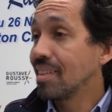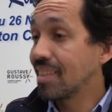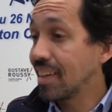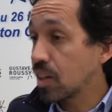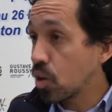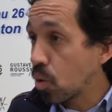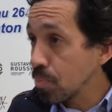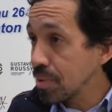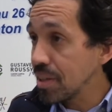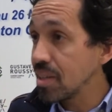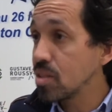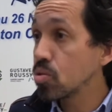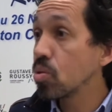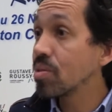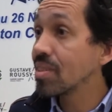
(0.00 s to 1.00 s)
des
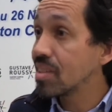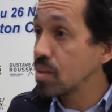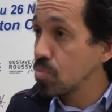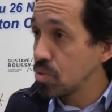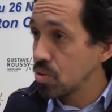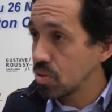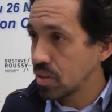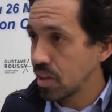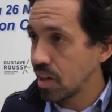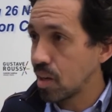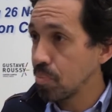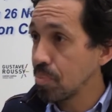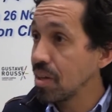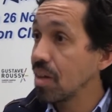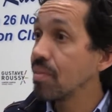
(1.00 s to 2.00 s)
combinaisons
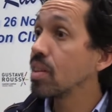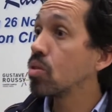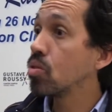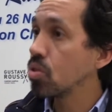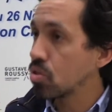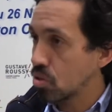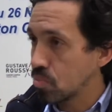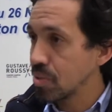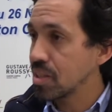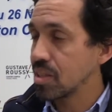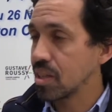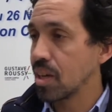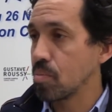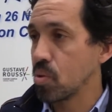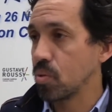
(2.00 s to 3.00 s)
d'immunothérapie avec d'autres
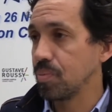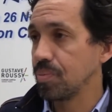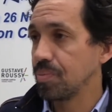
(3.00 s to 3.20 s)
médicaments.